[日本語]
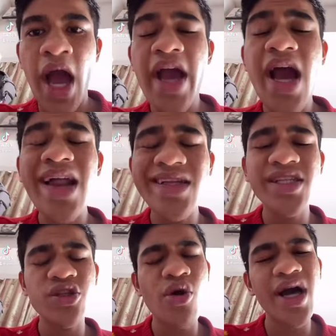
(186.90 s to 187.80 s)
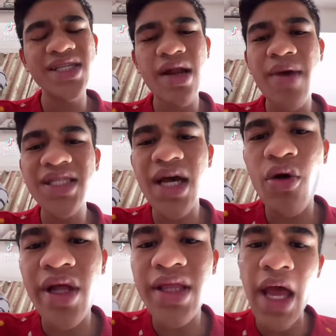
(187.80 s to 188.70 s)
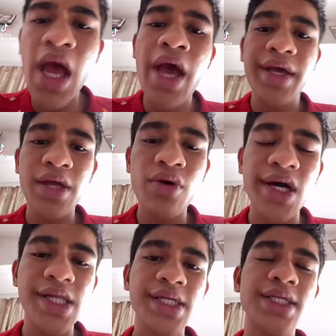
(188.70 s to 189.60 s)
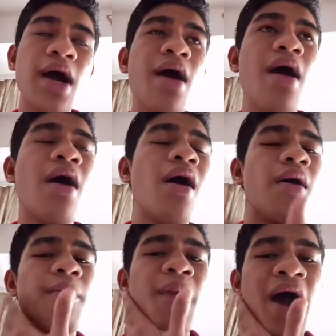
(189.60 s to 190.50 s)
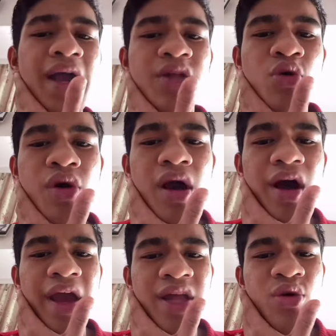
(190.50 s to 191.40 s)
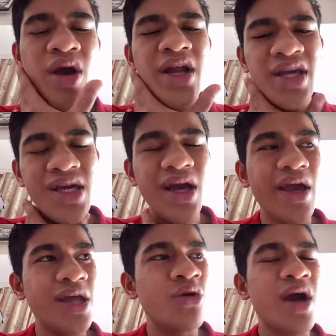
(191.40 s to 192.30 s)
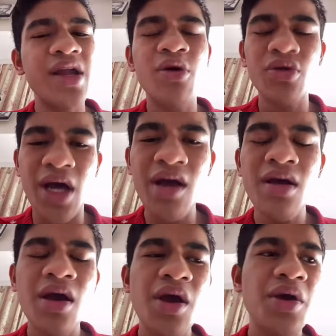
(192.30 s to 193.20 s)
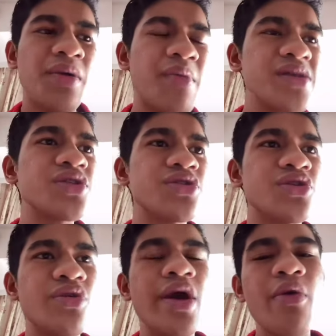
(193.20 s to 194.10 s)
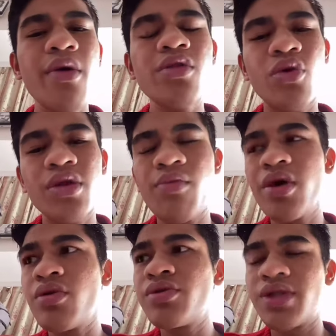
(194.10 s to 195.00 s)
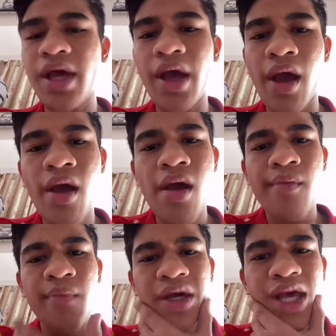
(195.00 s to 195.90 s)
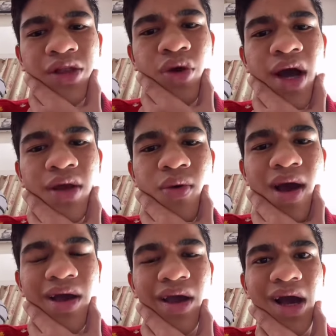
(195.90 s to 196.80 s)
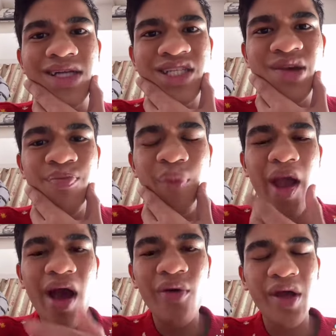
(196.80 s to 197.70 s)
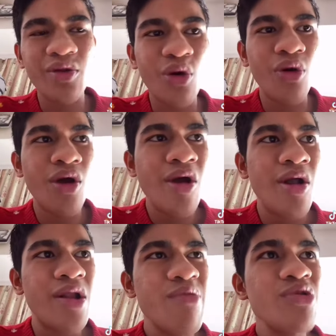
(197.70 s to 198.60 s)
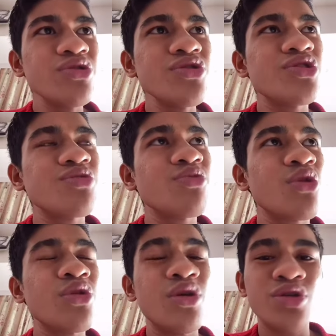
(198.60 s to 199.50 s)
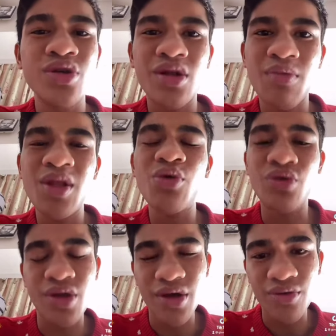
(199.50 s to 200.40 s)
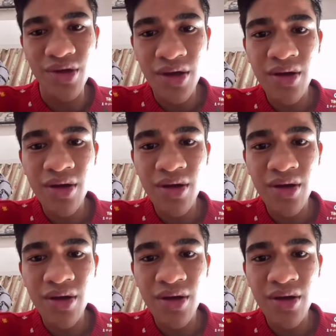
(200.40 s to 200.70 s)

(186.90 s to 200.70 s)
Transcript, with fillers: 殻にストーカーされました。これって、ヤドカリですかまあ、江戸、江戸狩り江戸狩りコナンまあ、その辺はどうでもよくて、まあ、ヤドカリは足いっぱいあるけど、レモンジュース飲んでる姿見たことないよね。